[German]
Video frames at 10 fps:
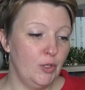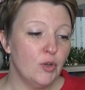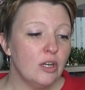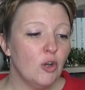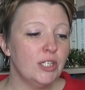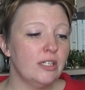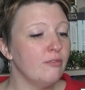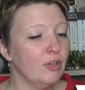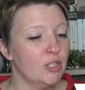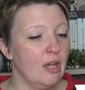Junge Leute, die
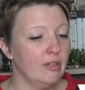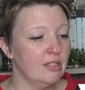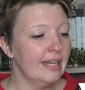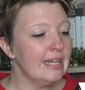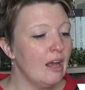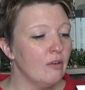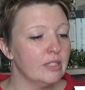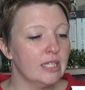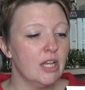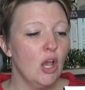von zu Hause weggelaufen
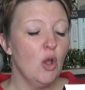sind,